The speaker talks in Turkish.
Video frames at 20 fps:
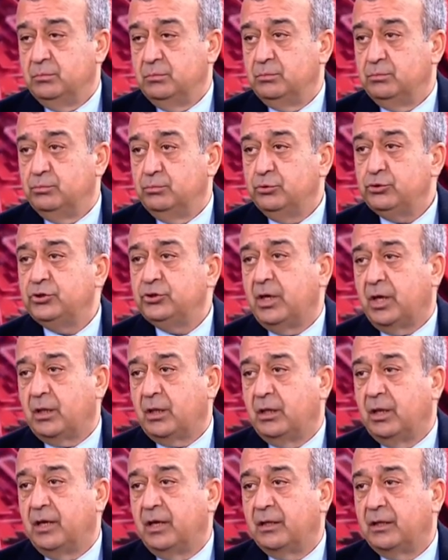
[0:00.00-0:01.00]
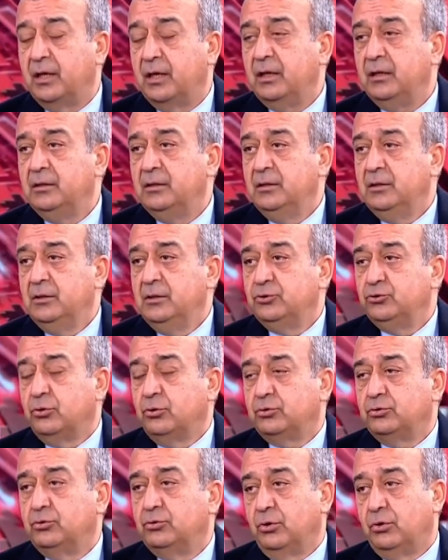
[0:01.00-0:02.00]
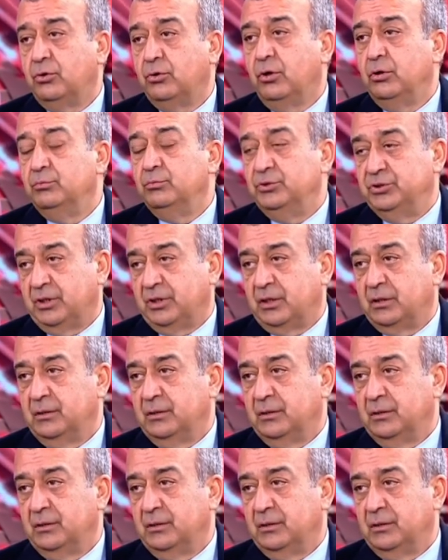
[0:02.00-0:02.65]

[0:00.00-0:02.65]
bu şartlarda çok doğru olmayacak.